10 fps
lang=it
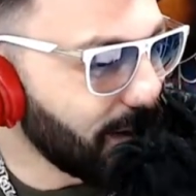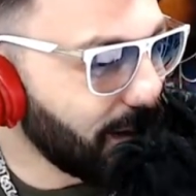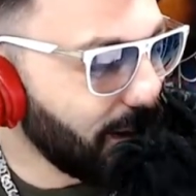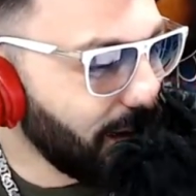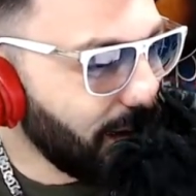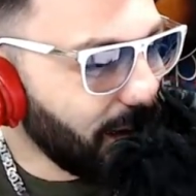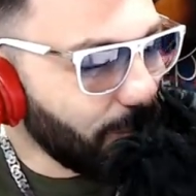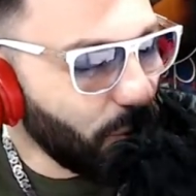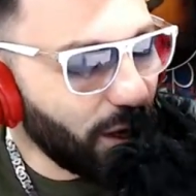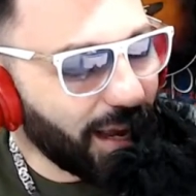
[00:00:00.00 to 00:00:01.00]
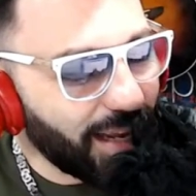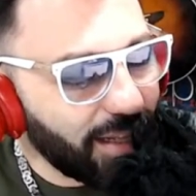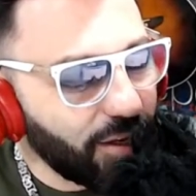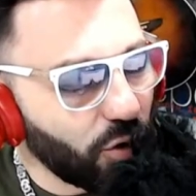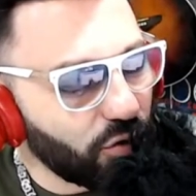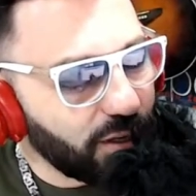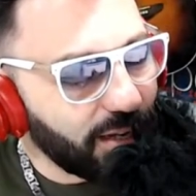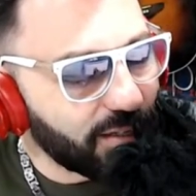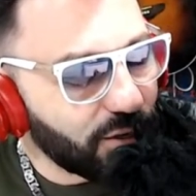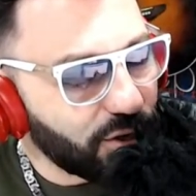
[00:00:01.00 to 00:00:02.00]
gara. Ma la gara di
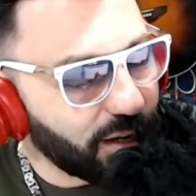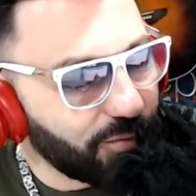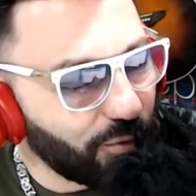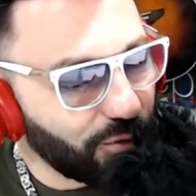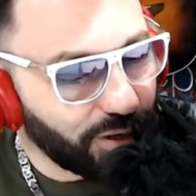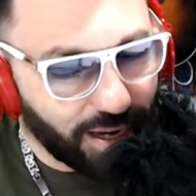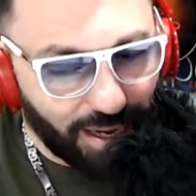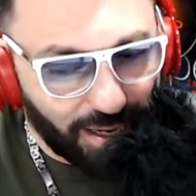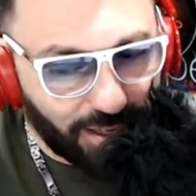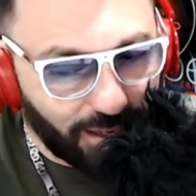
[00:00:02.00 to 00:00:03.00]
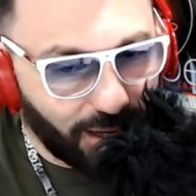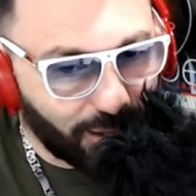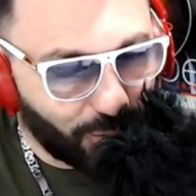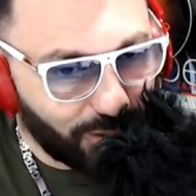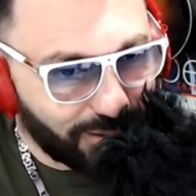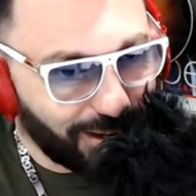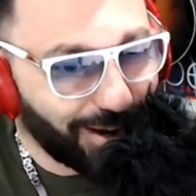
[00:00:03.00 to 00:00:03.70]
incontinenza, cioè, che vuol dire? La gara a chi caga più assai?